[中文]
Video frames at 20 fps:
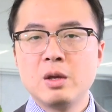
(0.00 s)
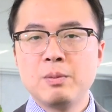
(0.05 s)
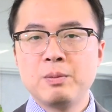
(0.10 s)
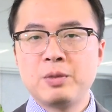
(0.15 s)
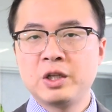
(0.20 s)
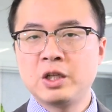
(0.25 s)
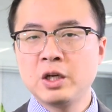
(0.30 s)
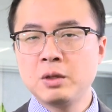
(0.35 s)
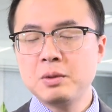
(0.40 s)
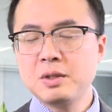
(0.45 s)

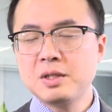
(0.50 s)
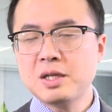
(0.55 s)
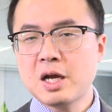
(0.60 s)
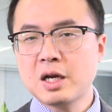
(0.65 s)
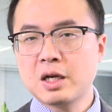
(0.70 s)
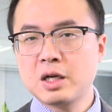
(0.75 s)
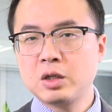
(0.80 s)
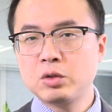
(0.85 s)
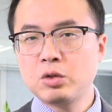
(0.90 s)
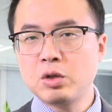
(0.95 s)
比特币
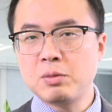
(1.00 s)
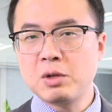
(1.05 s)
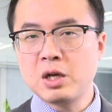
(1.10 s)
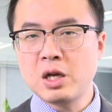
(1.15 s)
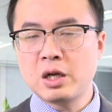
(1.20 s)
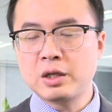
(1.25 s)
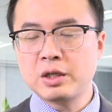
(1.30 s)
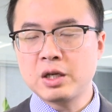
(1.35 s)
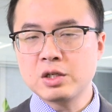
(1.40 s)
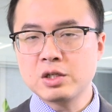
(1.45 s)
价格对比
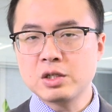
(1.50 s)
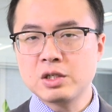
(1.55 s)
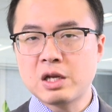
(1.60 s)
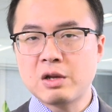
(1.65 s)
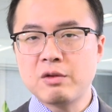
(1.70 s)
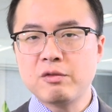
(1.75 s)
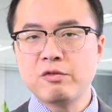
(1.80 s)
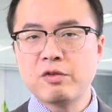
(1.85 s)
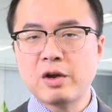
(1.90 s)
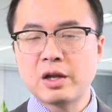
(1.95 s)
两天之
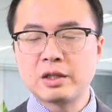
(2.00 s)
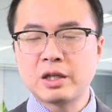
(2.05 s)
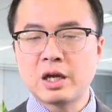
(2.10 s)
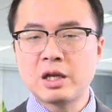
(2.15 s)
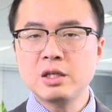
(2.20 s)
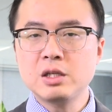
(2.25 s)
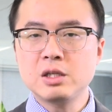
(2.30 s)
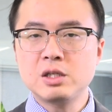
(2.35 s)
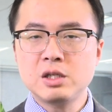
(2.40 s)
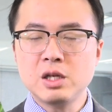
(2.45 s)
前反
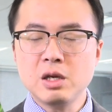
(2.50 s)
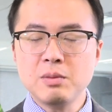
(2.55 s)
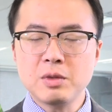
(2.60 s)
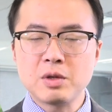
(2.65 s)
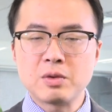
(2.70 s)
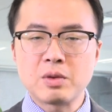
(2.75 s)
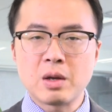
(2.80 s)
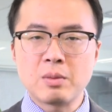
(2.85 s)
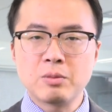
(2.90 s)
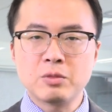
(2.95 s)
弹一千
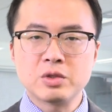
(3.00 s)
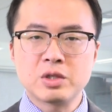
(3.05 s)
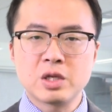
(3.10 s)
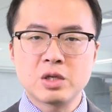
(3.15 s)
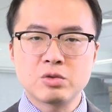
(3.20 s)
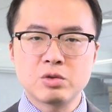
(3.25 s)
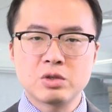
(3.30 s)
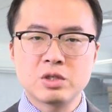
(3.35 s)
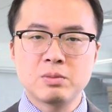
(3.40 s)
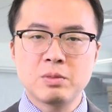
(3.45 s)
美元，目
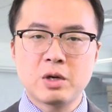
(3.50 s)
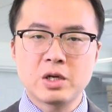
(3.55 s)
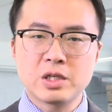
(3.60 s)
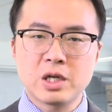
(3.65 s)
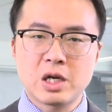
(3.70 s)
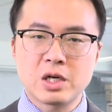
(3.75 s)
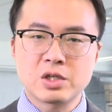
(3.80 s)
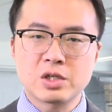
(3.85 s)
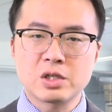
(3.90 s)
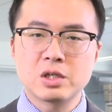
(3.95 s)
前最新报
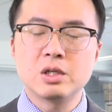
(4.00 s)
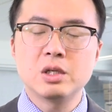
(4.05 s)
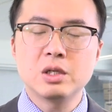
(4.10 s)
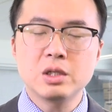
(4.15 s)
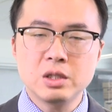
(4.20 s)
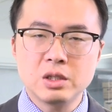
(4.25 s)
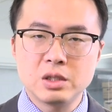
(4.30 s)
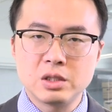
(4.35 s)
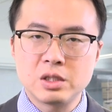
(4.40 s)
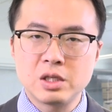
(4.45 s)
价是
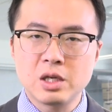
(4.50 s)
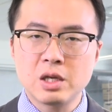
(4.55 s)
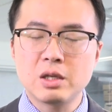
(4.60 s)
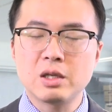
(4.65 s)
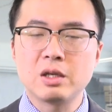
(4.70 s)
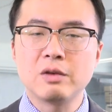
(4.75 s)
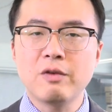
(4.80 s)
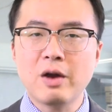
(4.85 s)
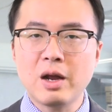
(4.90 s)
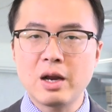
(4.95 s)
一千
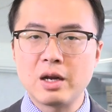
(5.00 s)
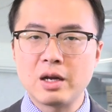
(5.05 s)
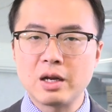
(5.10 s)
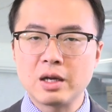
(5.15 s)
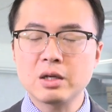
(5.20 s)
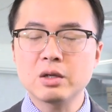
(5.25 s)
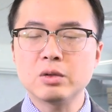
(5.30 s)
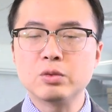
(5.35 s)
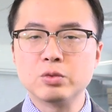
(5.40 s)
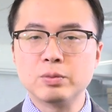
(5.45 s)
一万
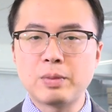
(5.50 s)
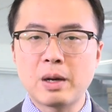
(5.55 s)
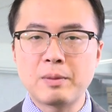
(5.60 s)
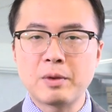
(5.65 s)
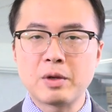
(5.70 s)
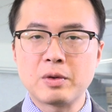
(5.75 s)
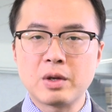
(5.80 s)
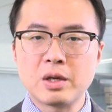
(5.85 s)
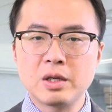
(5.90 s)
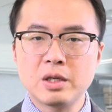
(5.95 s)
零五百
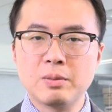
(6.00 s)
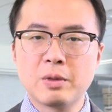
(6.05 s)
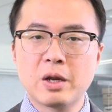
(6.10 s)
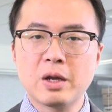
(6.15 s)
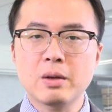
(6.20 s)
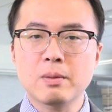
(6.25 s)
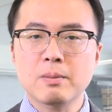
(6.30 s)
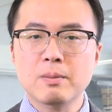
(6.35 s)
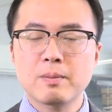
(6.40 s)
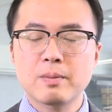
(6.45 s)
美元一枚。